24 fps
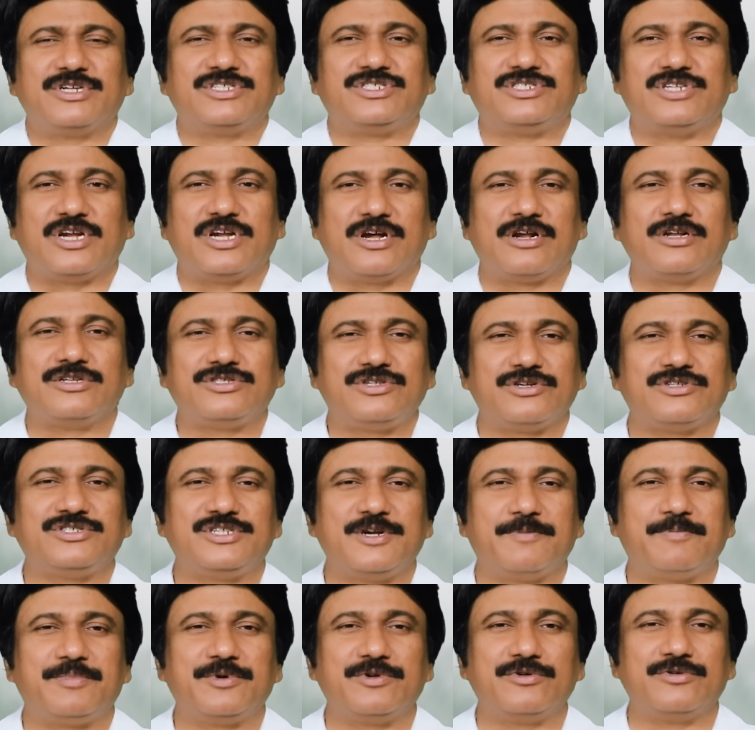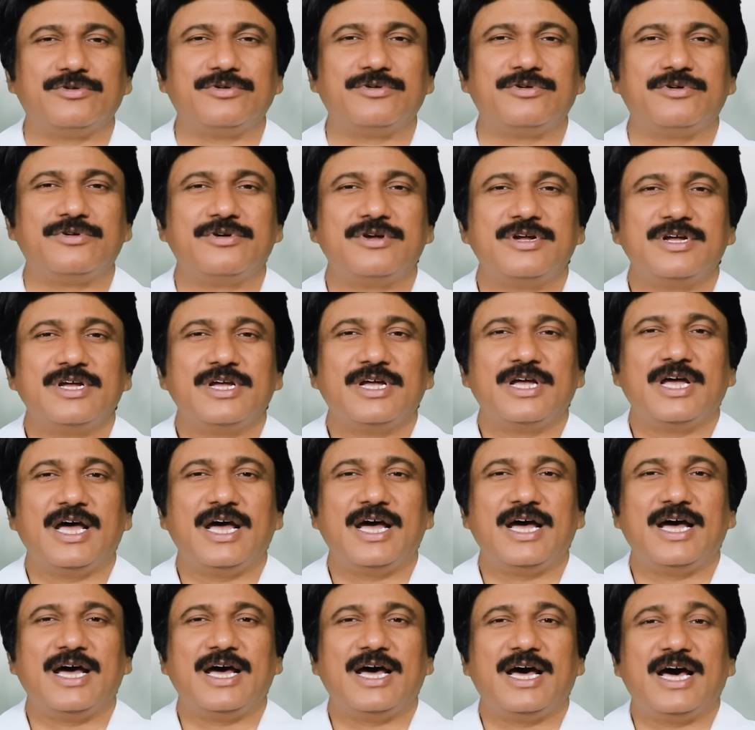కొన్ని స్ట్రగుల్స్ వచ్చినప్పుడు
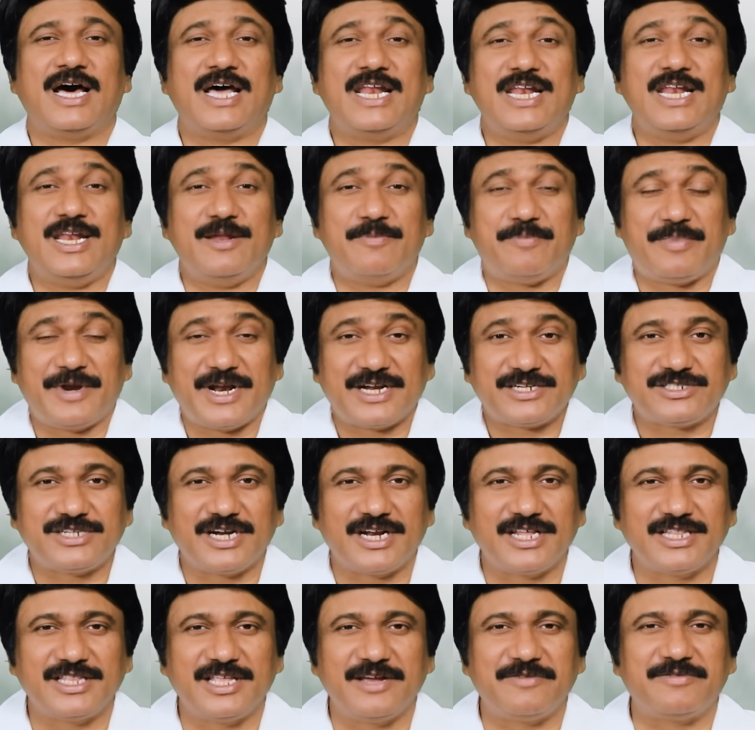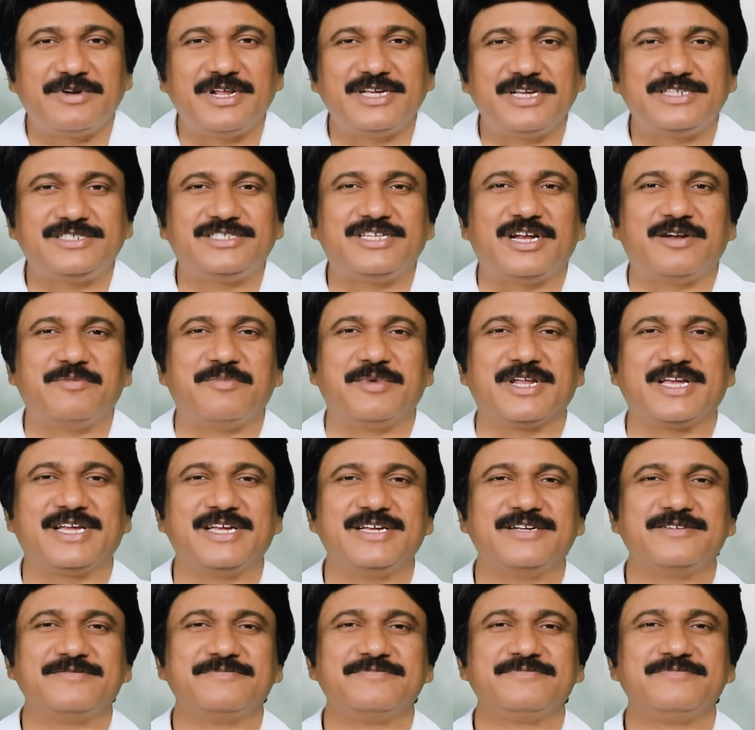ఆ లిబరేషన్ అనేది దేవుడే ఇస్తాడు
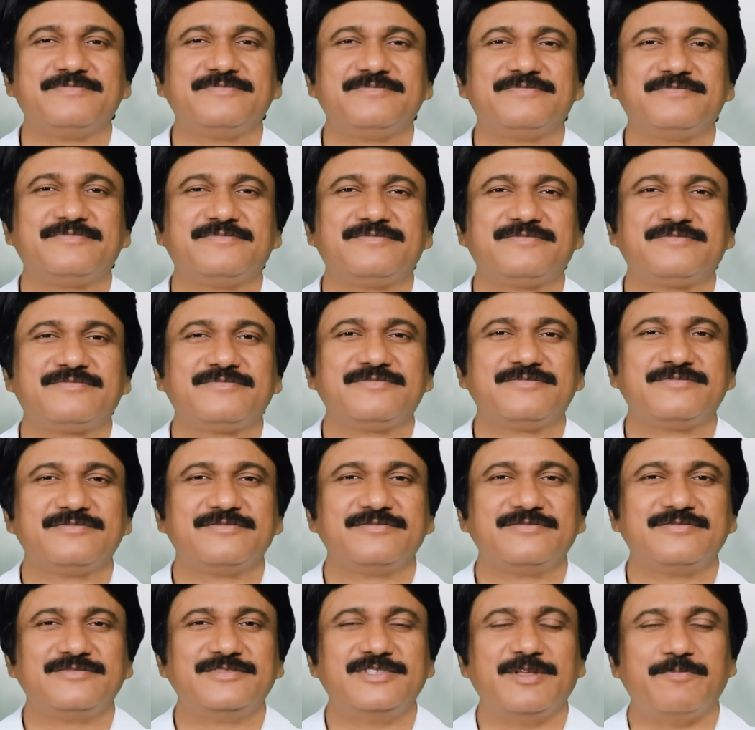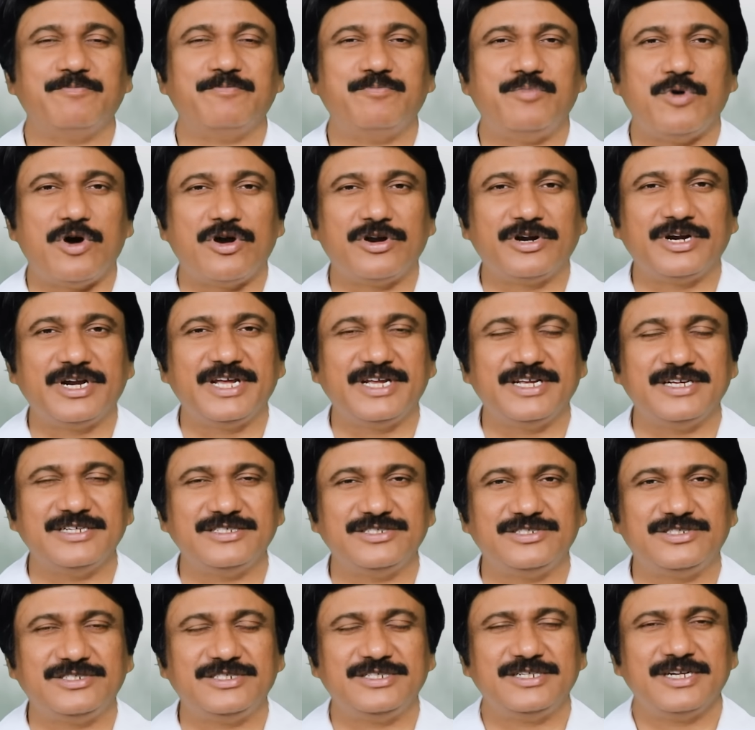మనకి ద
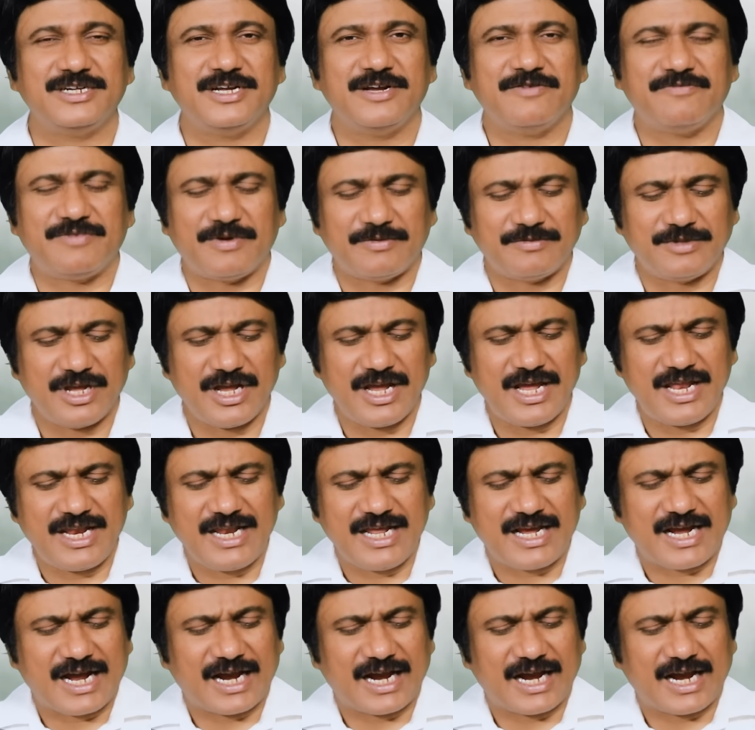బాండేజ్ ఫ్రమ్ ద ఎనీ